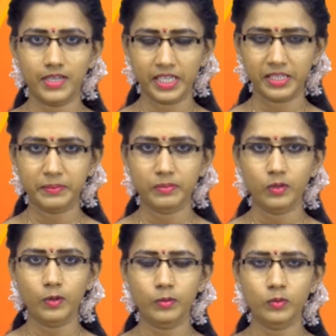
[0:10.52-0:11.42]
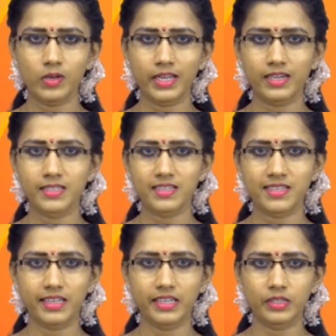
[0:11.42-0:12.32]
வணக்கம் ஓம் தொலைக்காட்சி
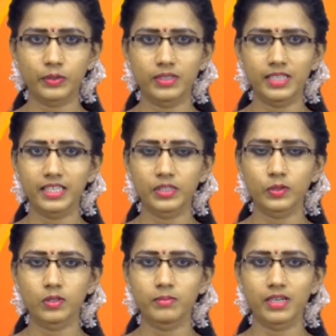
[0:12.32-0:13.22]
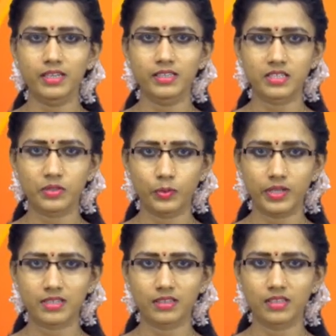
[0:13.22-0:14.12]
செய்திகளோடு இணைந்து கொள்ளும் நான்
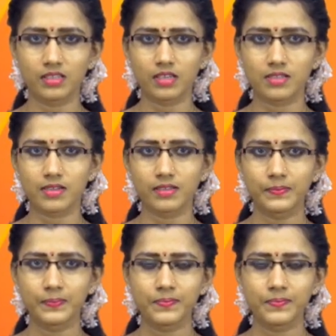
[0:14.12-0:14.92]
கஸ்தூரி சத்யதாசன்